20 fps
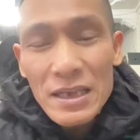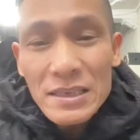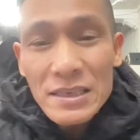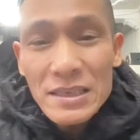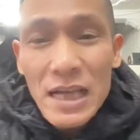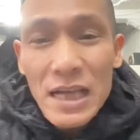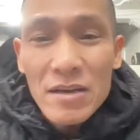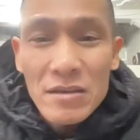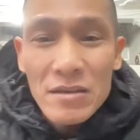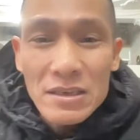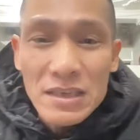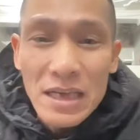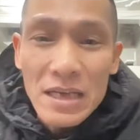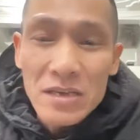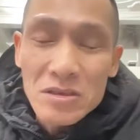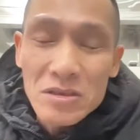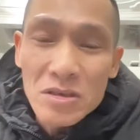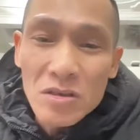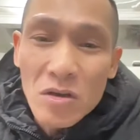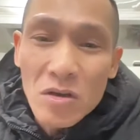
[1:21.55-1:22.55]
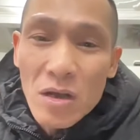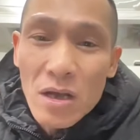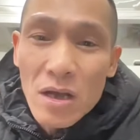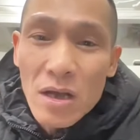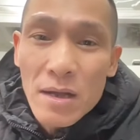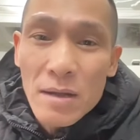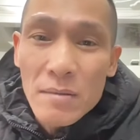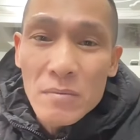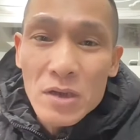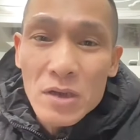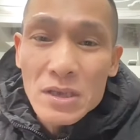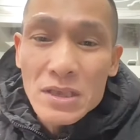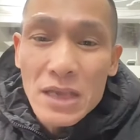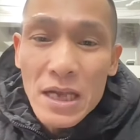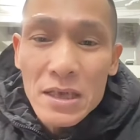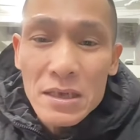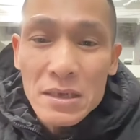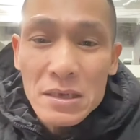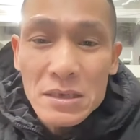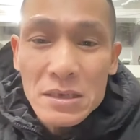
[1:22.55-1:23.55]
thì cái chăn nó chăn chỉ ờ, một
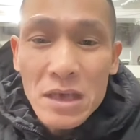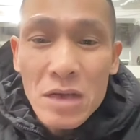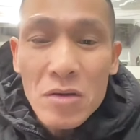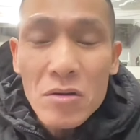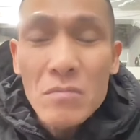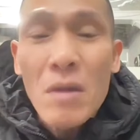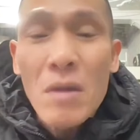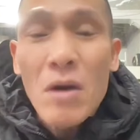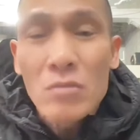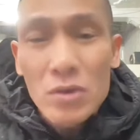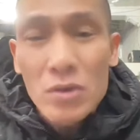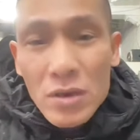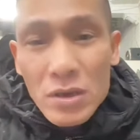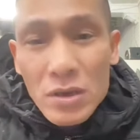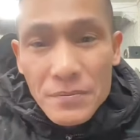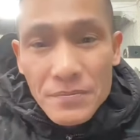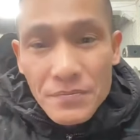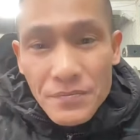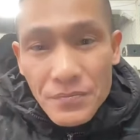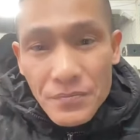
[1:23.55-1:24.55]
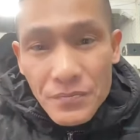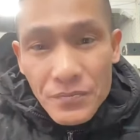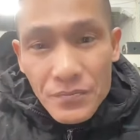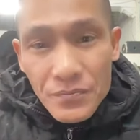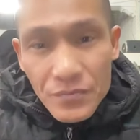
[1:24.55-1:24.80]
cái chăn cái chăn nó mỏng thôi